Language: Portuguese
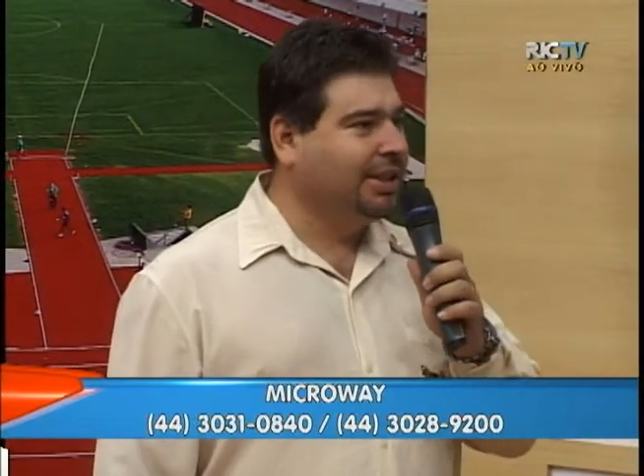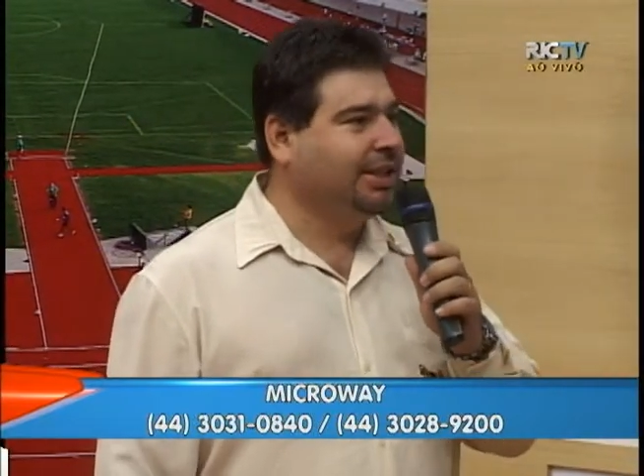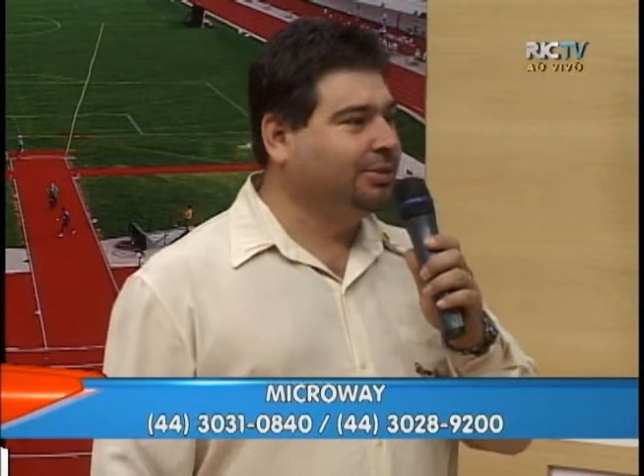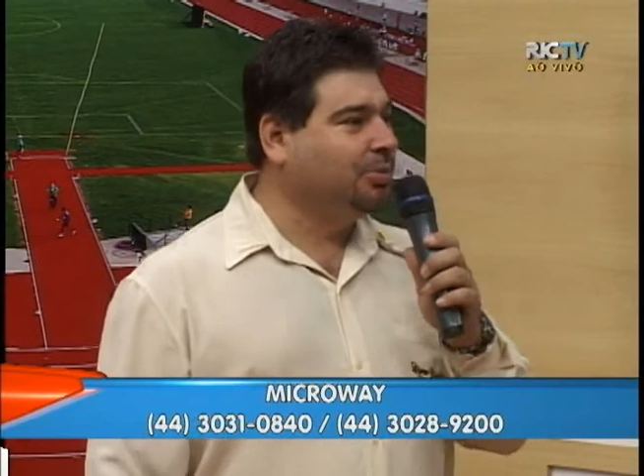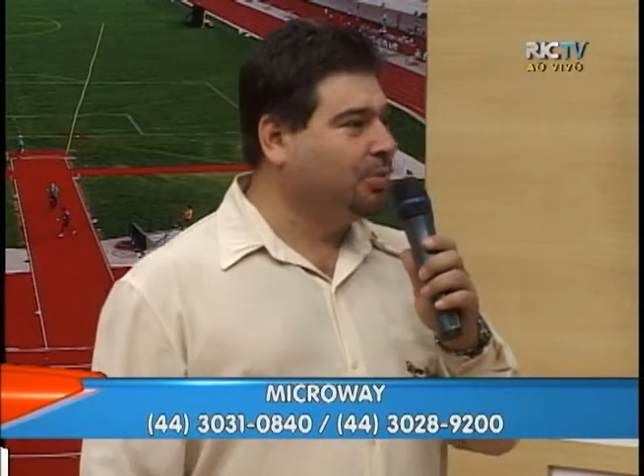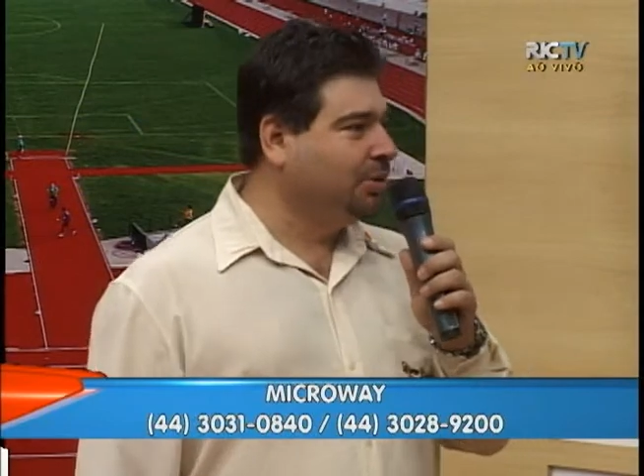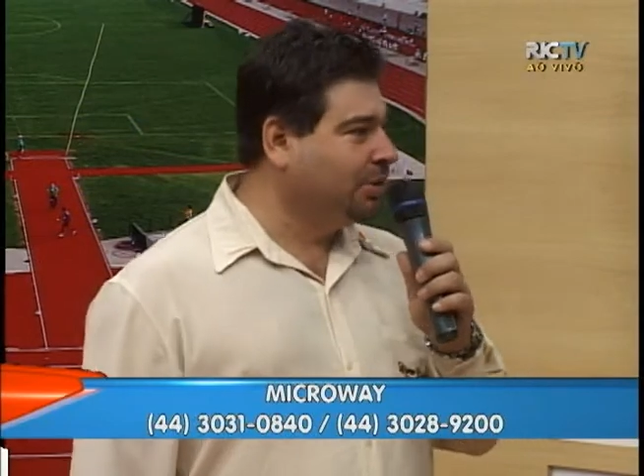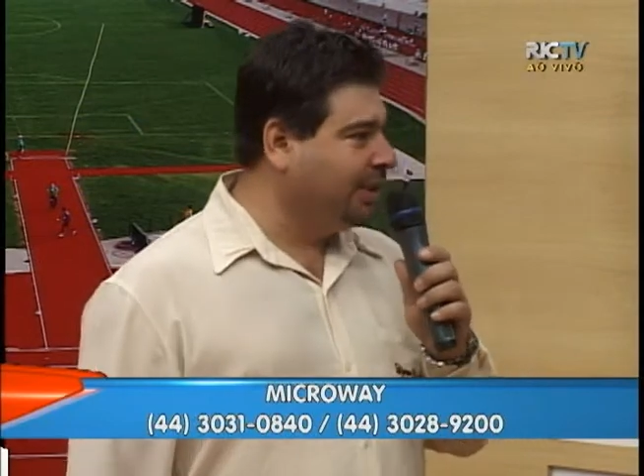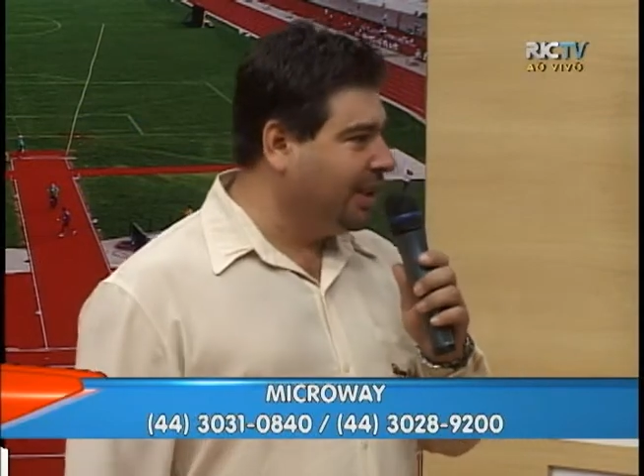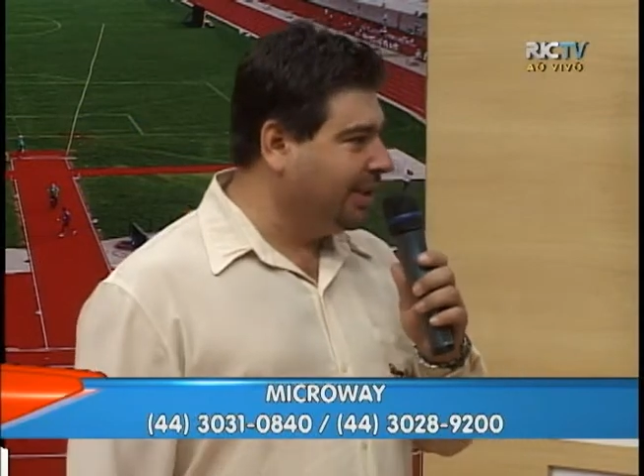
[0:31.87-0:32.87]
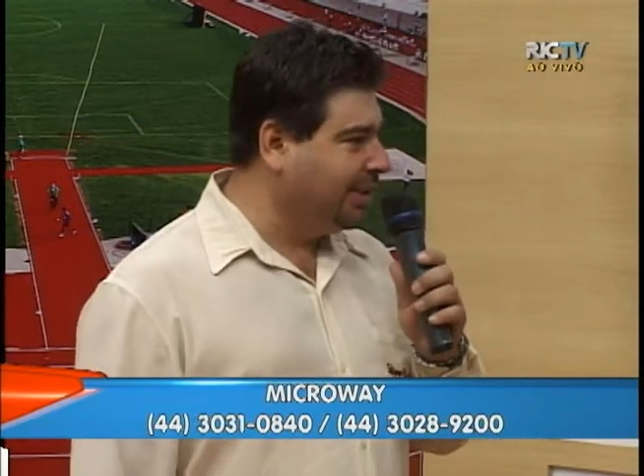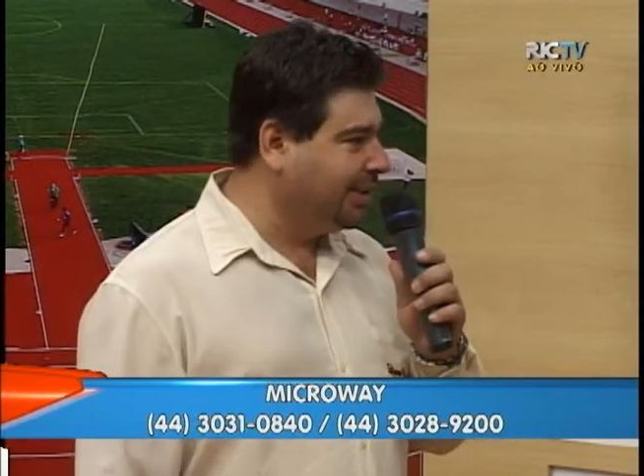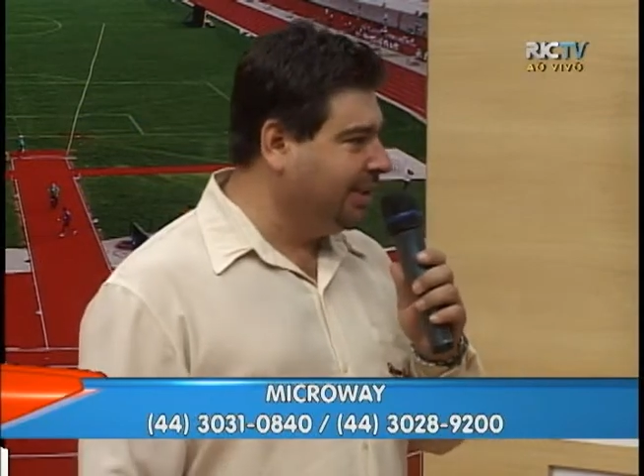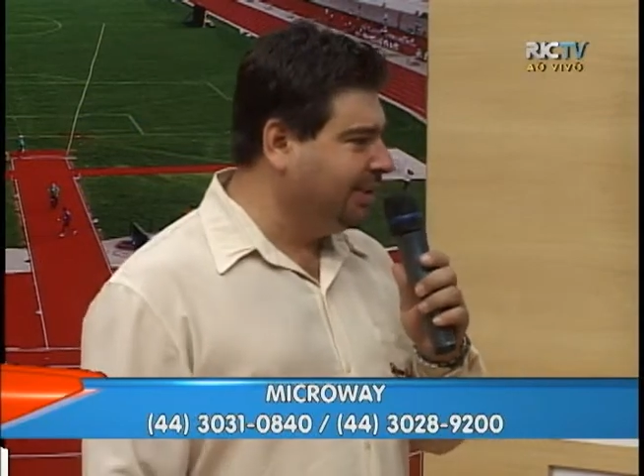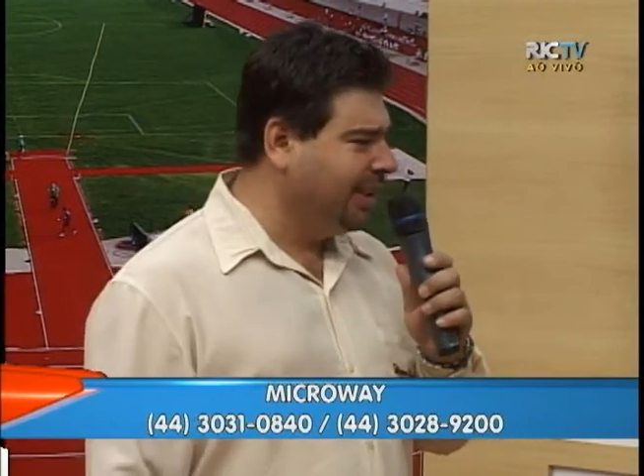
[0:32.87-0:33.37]
né, de um curso de
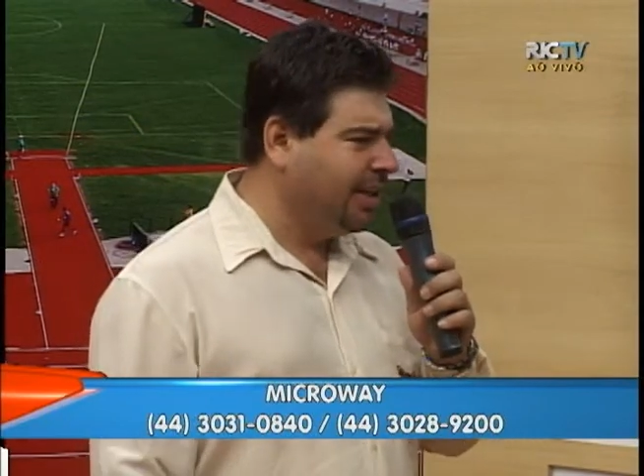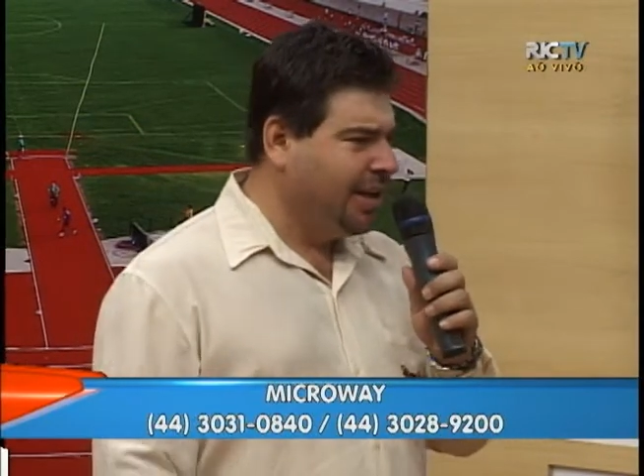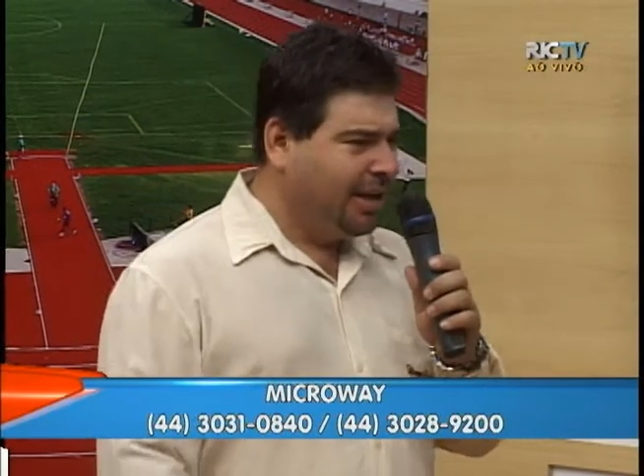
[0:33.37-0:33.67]
eletricista,